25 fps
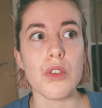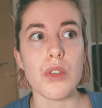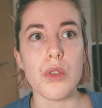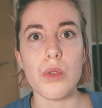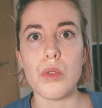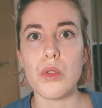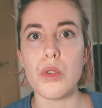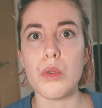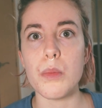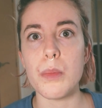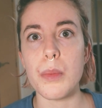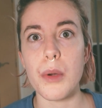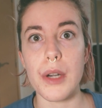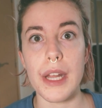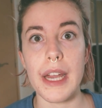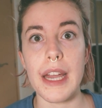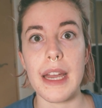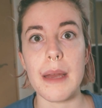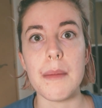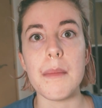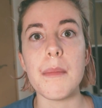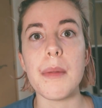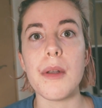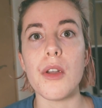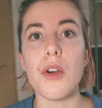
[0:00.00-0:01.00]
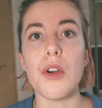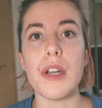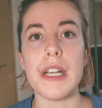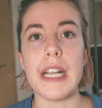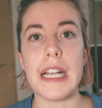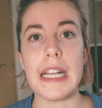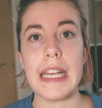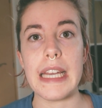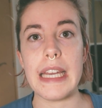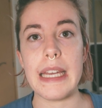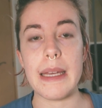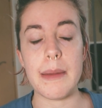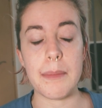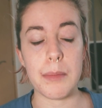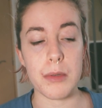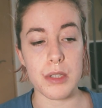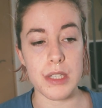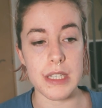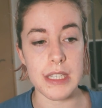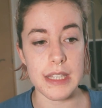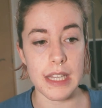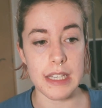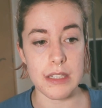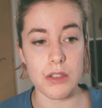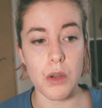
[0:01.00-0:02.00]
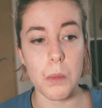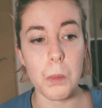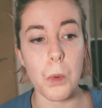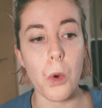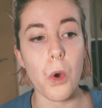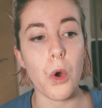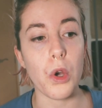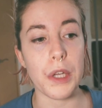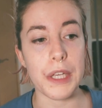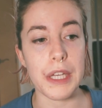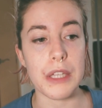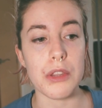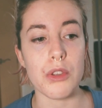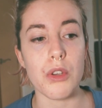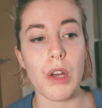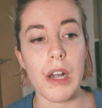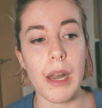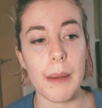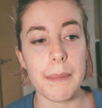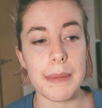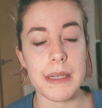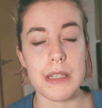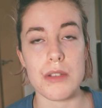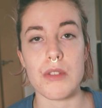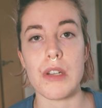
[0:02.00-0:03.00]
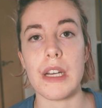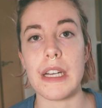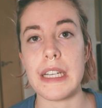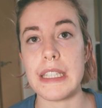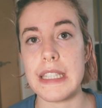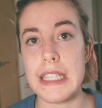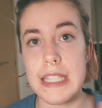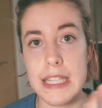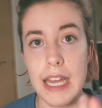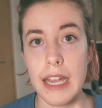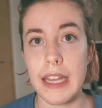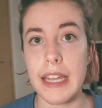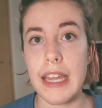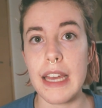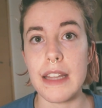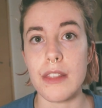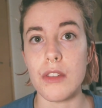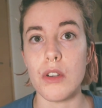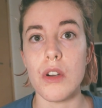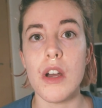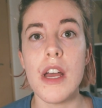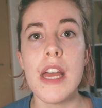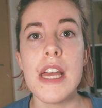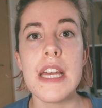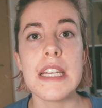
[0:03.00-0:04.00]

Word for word: en YouTube, por ejemplo, en el que pues estás como oyendo a la persona que te está guiando.